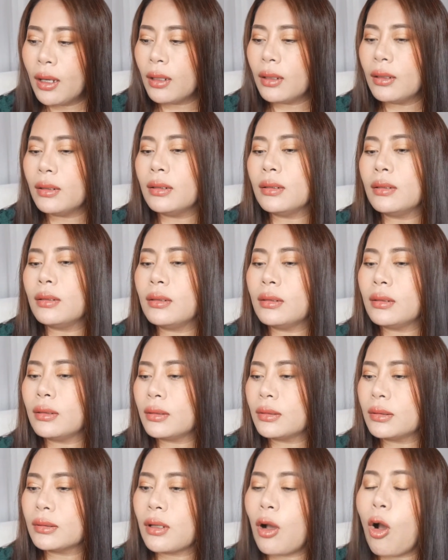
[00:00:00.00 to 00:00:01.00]
เออ
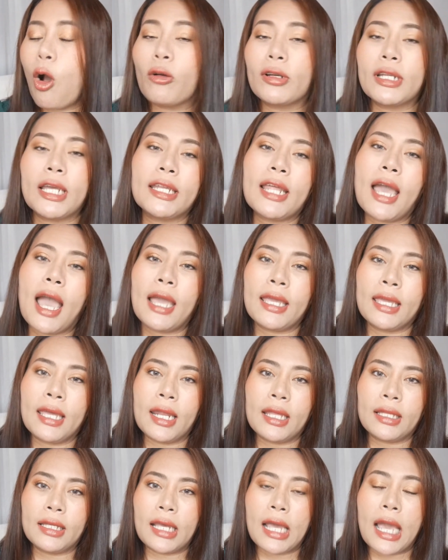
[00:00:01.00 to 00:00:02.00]
ของไทยๆอะไร
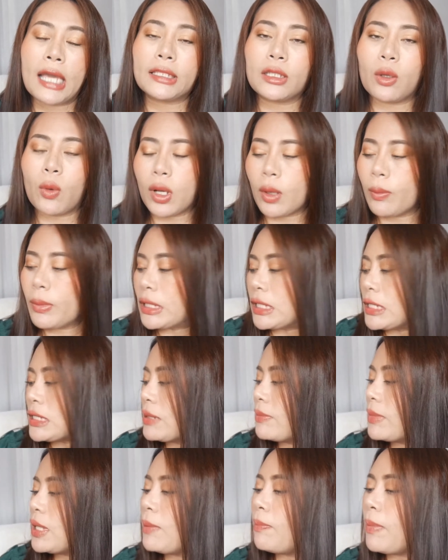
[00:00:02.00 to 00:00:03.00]
เงี้ยค่ะ แต่ว่าก็มันก็
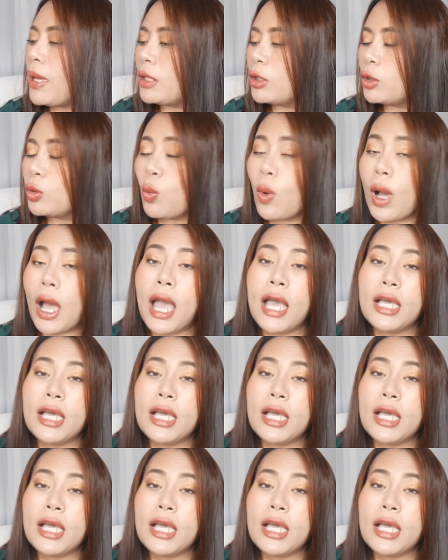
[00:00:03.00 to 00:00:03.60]
จะมีเป็นตัว